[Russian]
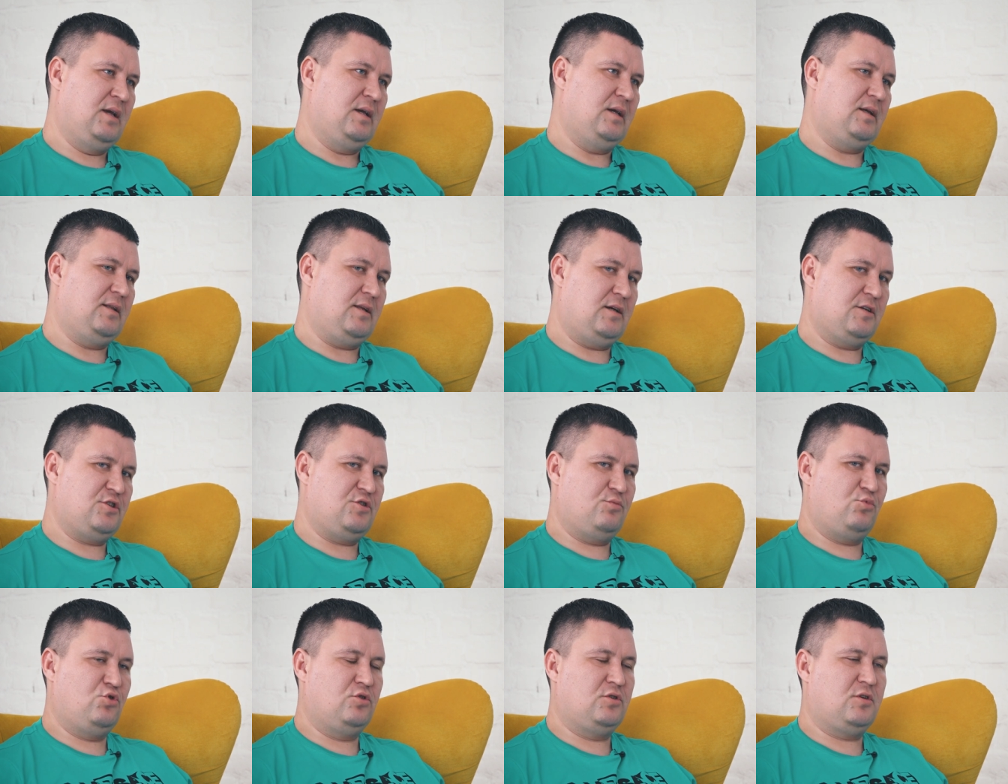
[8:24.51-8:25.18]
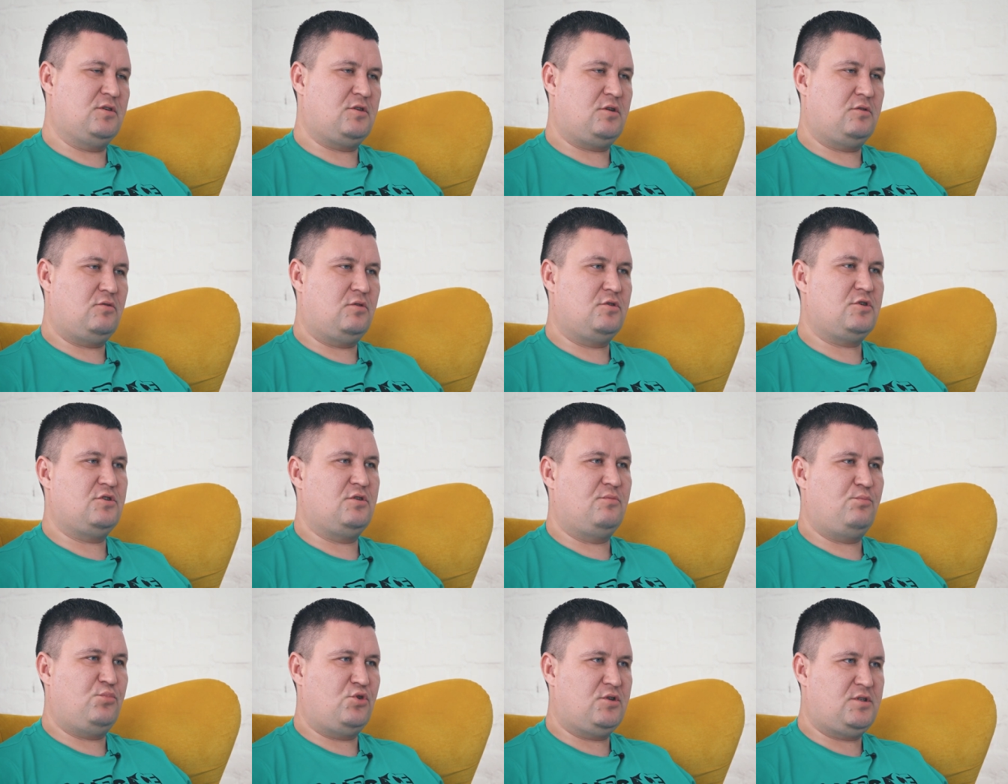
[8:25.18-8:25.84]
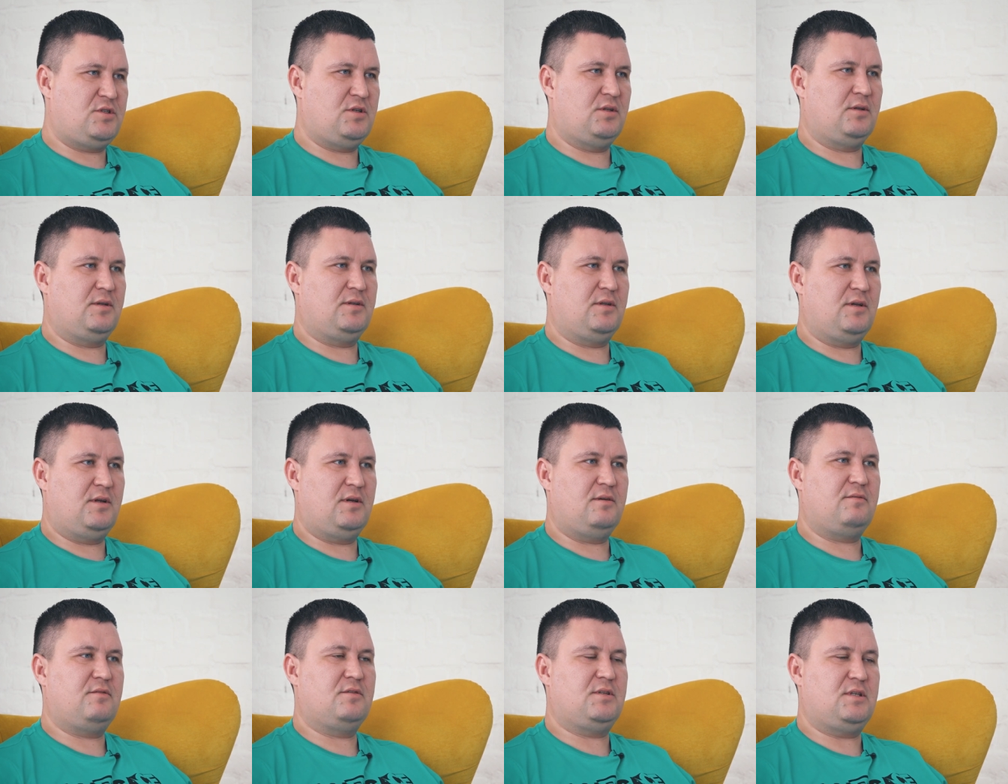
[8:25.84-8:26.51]
и также будет осложенный постинг
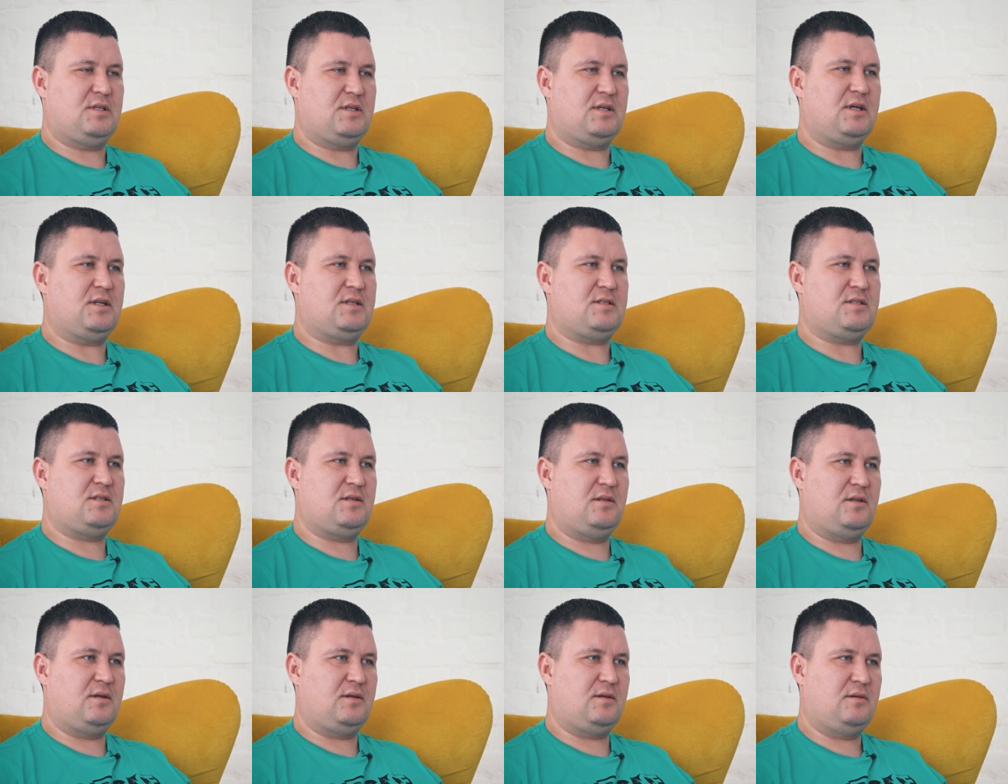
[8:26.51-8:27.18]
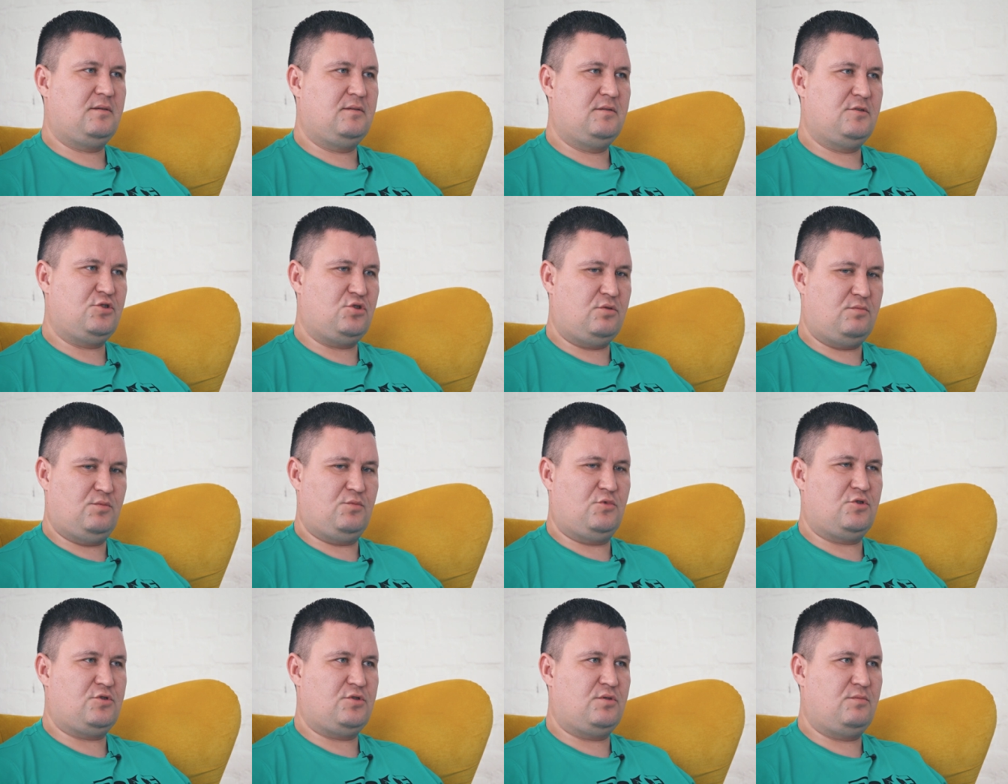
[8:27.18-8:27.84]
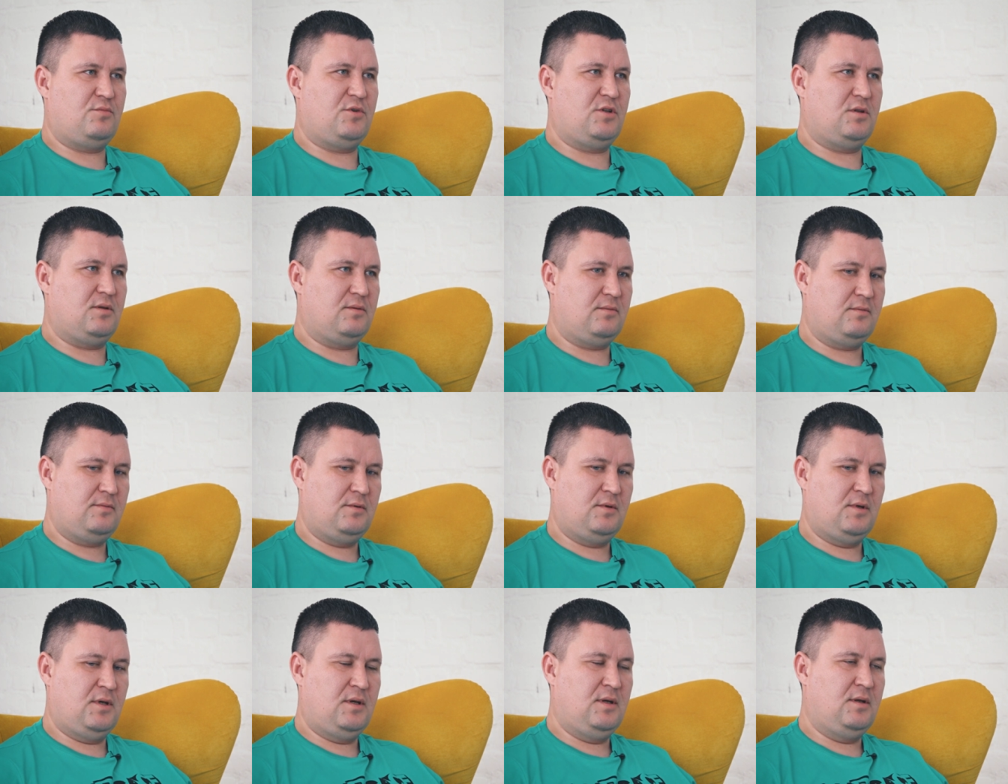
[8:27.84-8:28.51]
для вот этих рассылок, чтобы можно было
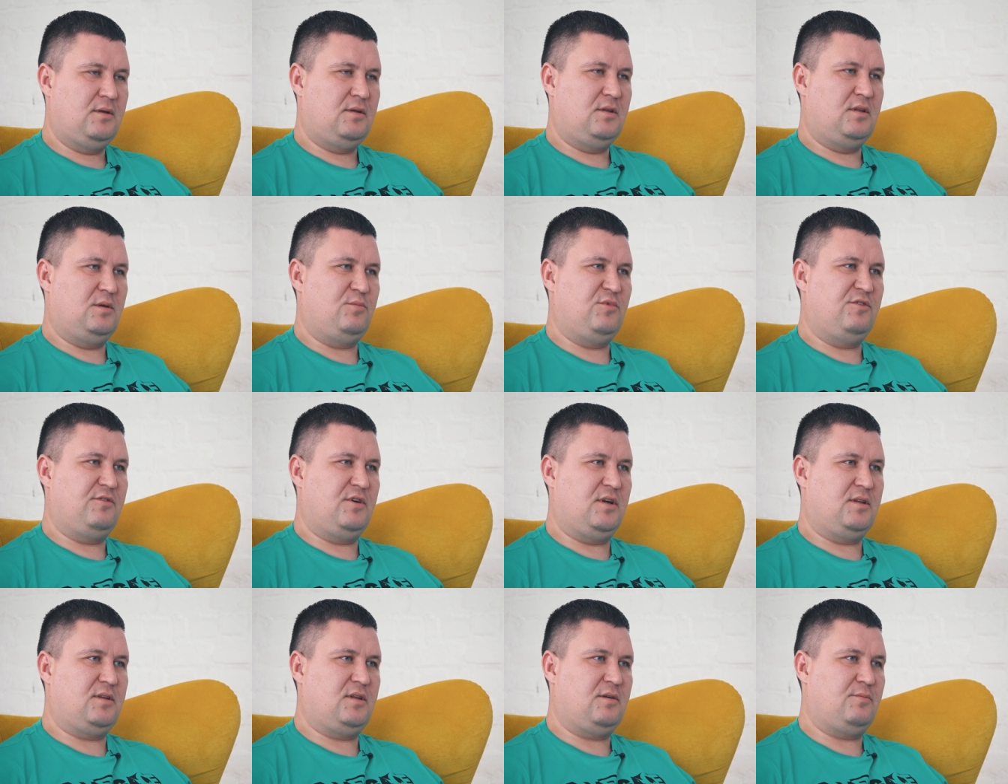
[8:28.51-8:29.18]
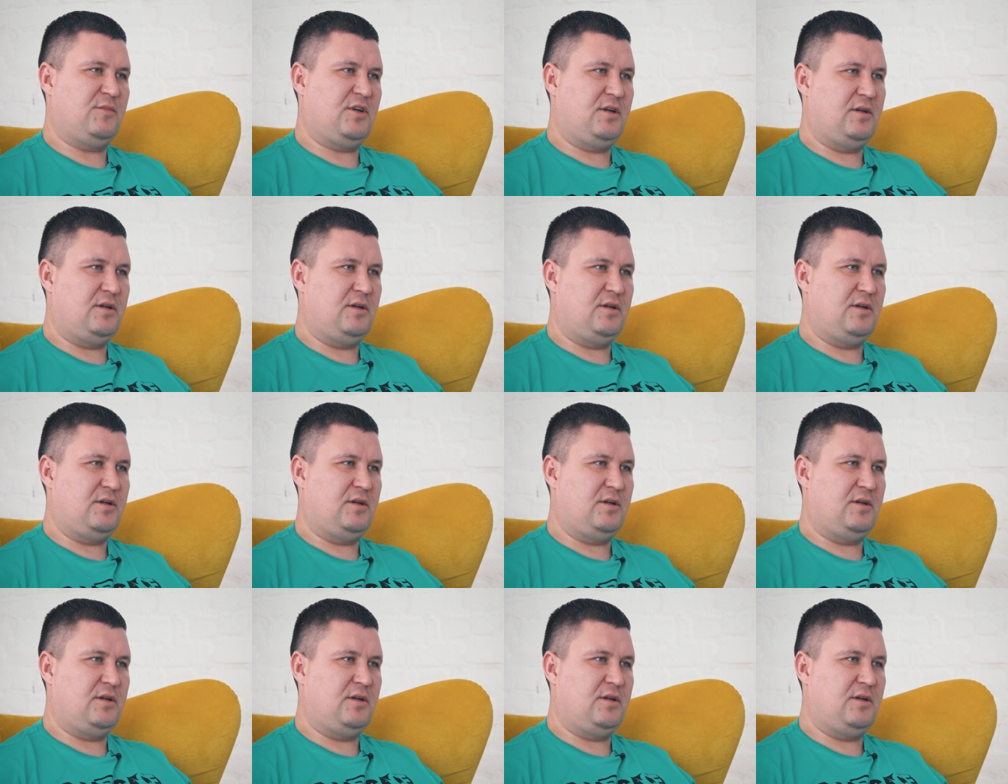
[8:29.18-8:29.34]
добивать там